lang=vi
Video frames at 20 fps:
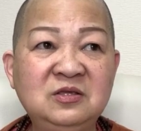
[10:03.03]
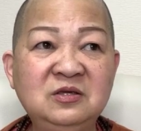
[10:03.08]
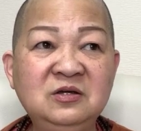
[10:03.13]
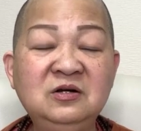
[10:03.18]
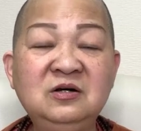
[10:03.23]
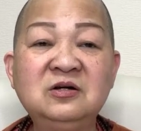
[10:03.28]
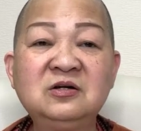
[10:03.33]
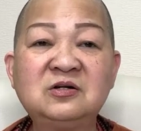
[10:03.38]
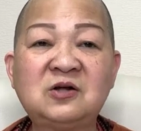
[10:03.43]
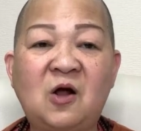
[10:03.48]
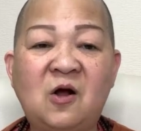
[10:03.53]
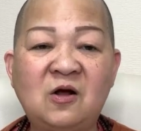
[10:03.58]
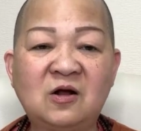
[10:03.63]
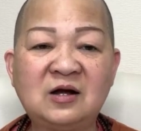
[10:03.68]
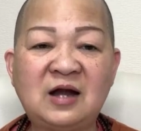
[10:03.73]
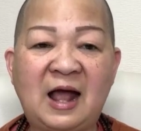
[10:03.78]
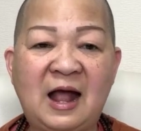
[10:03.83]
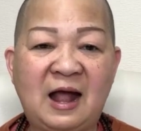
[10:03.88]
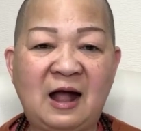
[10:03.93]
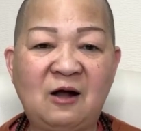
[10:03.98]
chưa
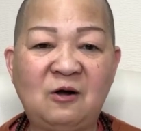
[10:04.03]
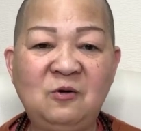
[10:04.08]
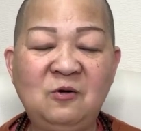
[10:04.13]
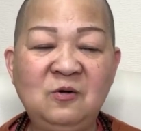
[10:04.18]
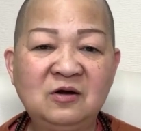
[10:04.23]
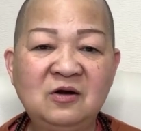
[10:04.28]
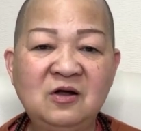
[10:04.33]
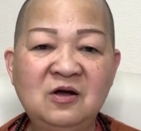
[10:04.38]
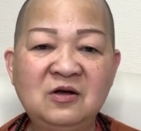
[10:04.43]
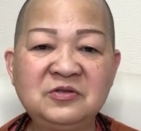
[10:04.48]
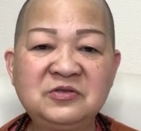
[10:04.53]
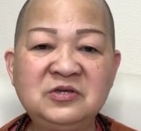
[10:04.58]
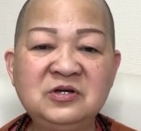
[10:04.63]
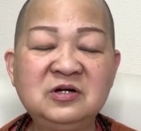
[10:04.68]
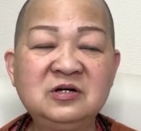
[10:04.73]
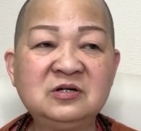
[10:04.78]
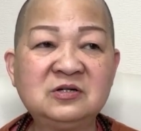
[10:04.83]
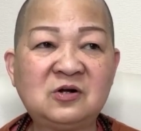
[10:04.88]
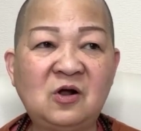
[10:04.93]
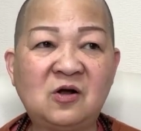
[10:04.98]
trọn đạo. Nó
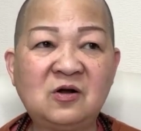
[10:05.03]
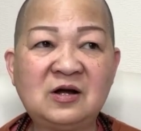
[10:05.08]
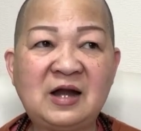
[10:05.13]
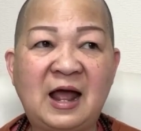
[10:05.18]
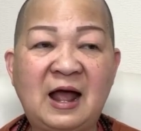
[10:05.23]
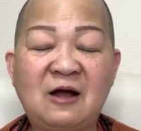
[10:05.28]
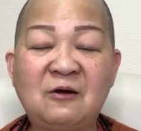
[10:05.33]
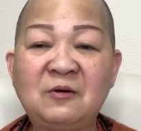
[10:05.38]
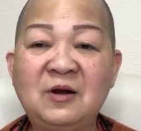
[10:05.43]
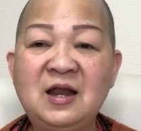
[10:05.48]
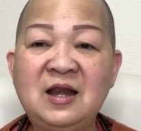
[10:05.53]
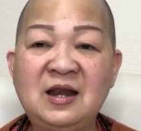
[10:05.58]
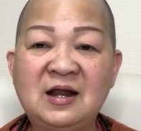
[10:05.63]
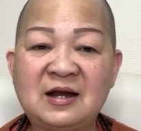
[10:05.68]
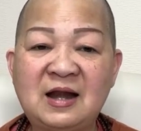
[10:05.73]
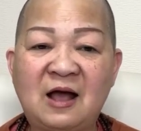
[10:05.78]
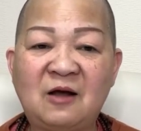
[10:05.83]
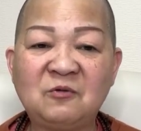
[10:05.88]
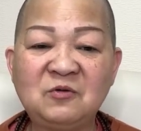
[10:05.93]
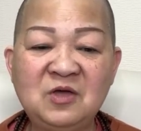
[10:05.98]
chưa trọn đạo, đây
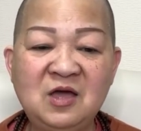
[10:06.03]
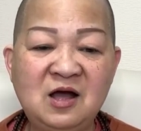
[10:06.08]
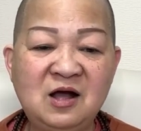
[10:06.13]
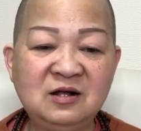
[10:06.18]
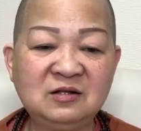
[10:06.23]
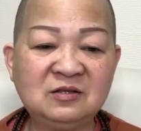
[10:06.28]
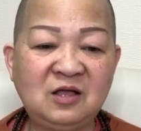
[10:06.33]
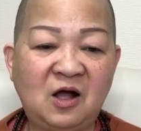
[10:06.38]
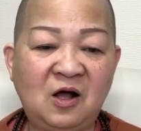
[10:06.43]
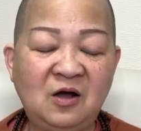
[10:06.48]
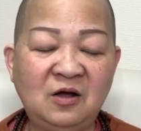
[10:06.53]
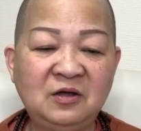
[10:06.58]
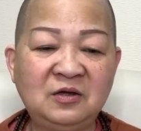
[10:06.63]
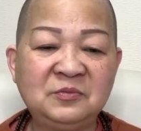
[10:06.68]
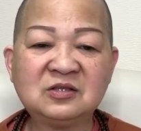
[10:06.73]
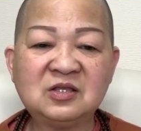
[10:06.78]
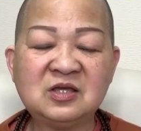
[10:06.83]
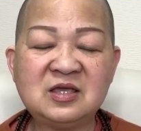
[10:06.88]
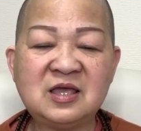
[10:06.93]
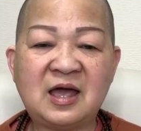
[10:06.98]
là đạo nhân
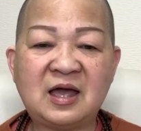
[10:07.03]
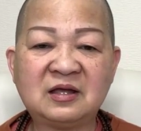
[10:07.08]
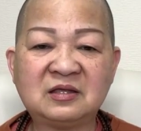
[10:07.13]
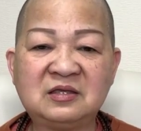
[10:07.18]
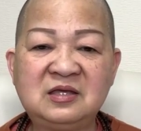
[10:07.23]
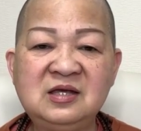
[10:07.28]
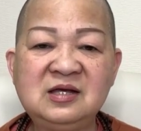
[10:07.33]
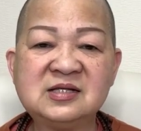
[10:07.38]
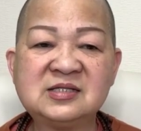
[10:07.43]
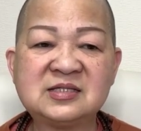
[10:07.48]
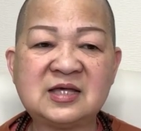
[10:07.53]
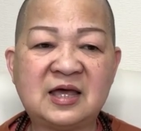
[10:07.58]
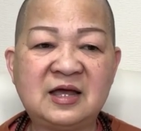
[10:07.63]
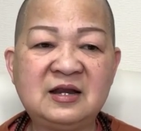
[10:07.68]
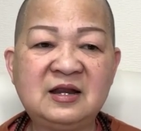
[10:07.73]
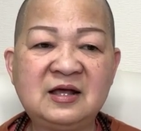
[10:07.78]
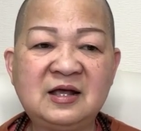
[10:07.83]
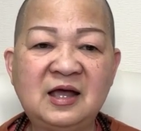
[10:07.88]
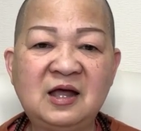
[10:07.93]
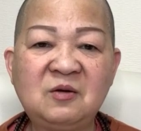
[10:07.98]
thôi. Tí già chia
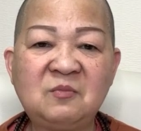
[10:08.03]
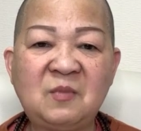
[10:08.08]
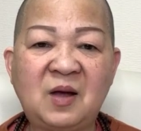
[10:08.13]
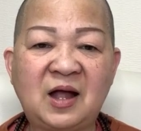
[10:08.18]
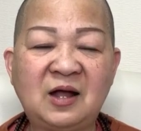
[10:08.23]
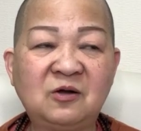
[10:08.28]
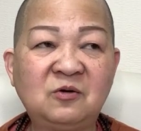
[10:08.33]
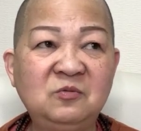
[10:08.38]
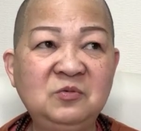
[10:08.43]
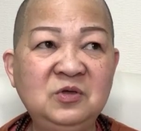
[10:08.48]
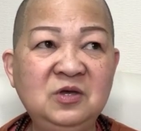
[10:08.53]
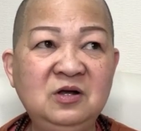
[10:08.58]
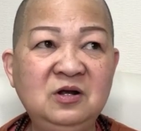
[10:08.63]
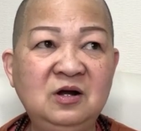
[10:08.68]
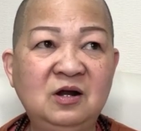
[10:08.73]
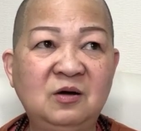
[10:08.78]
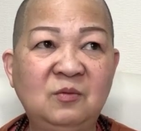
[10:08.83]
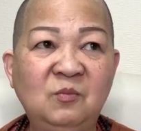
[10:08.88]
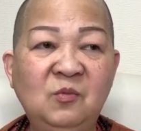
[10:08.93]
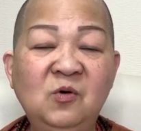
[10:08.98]
sẻ để các bạn cũng như
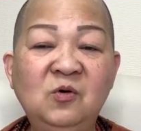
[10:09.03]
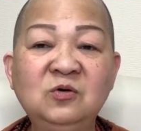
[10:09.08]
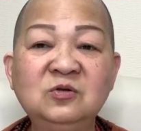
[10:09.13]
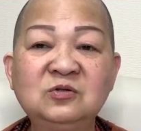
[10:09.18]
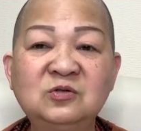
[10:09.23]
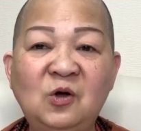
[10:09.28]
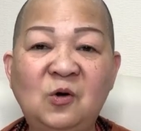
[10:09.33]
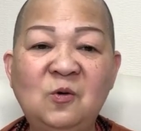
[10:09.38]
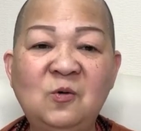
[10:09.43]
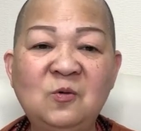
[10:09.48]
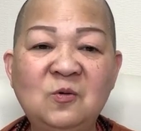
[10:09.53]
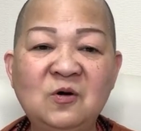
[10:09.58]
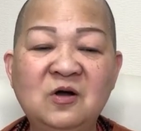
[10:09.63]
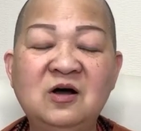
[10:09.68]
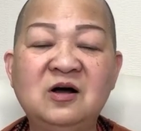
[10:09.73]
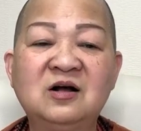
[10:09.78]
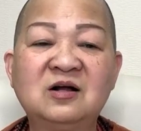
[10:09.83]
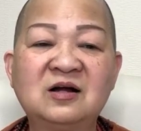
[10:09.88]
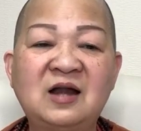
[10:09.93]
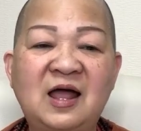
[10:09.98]
là muốn tu
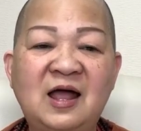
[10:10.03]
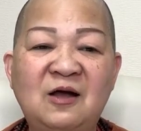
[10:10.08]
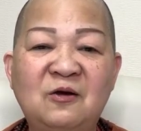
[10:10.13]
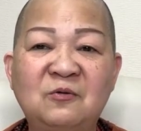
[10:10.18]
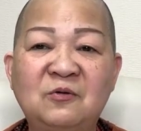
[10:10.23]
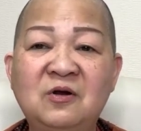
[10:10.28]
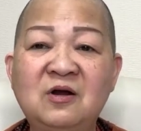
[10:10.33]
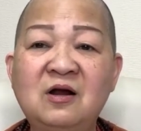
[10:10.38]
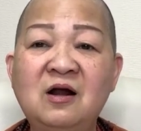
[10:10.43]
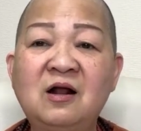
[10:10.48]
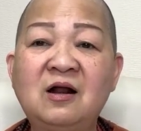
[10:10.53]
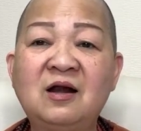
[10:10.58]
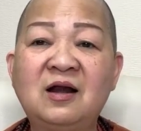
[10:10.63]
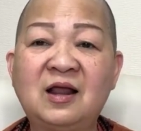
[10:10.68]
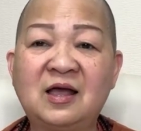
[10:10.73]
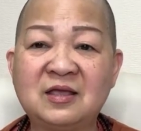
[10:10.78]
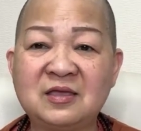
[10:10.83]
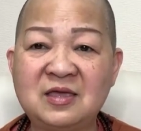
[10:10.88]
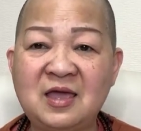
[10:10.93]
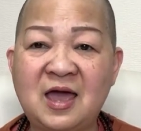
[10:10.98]
đường nào nó rất
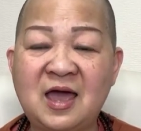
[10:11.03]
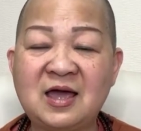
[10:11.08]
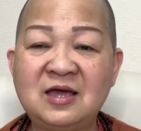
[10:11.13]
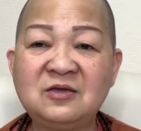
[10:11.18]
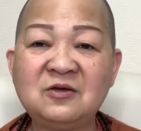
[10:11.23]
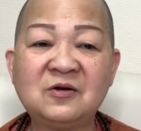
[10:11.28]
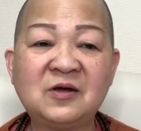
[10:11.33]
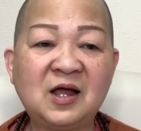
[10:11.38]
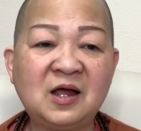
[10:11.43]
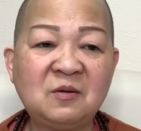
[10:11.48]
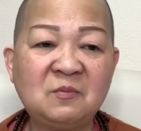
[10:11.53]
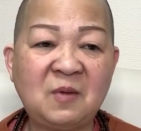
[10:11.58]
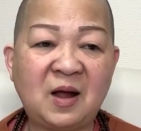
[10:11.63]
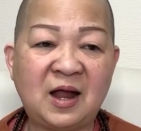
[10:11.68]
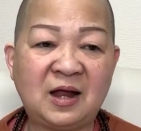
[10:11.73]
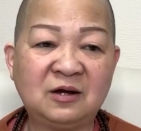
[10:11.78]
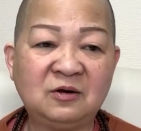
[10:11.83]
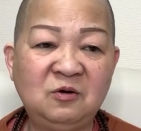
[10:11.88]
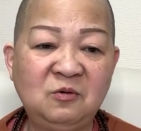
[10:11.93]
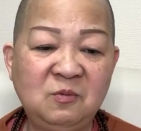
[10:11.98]
là dễ cho các
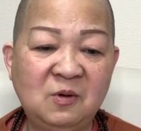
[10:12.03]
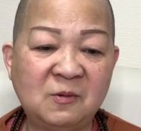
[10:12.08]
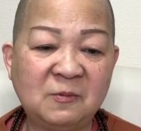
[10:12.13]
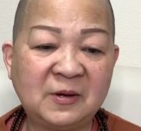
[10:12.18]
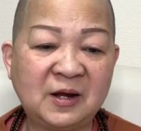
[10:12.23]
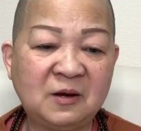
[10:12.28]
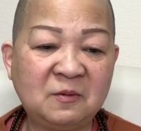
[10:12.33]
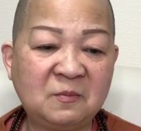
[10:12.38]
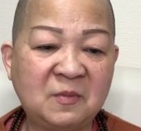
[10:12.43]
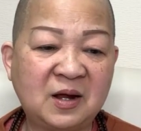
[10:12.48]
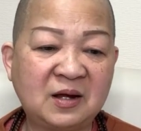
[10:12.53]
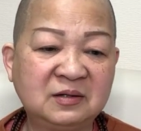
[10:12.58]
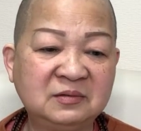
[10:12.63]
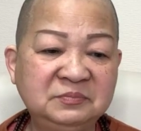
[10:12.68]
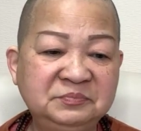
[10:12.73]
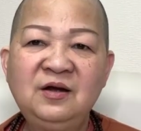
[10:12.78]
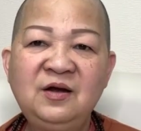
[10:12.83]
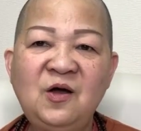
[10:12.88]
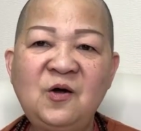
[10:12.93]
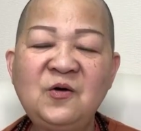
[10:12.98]
bạn, đúng không các
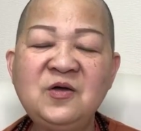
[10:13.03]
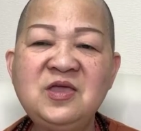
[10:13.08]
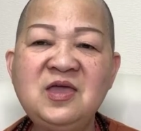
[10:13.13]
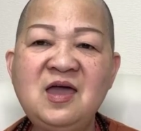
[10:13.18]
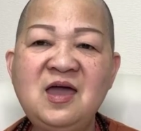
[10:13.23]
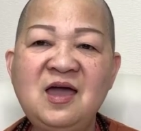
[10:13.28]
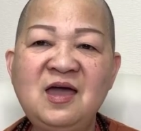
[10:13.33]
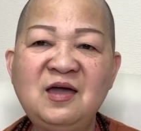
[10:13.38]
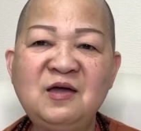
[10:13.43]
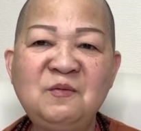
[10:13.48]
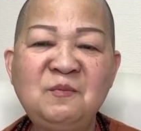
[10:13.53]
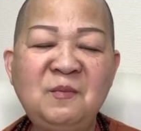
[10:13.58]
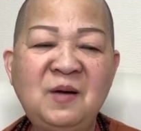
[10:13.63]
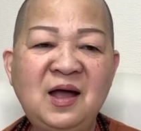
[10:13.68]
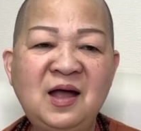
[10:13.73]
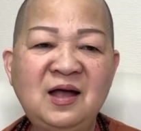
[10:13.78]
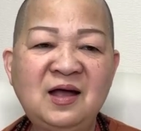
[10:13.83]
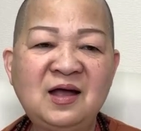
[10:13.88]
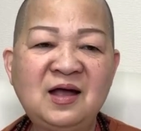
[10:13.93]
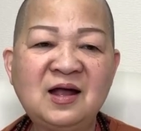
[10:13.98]
bạn? Nói về
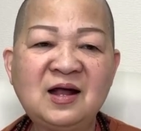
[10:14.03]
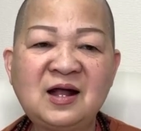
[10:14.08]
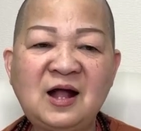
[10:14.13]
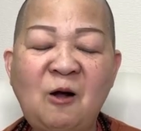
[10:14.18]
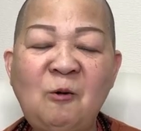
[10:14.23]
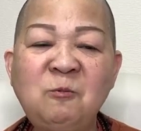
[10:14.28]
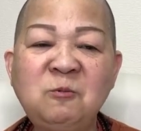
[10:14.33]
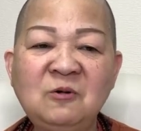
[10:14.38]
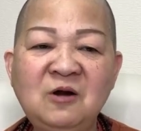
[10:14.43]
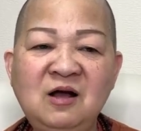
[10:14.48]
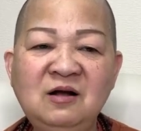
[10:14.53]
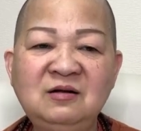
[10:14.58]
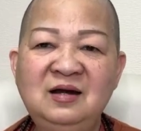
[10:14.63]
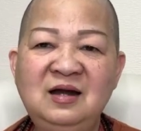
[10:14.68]
mà hả, công đức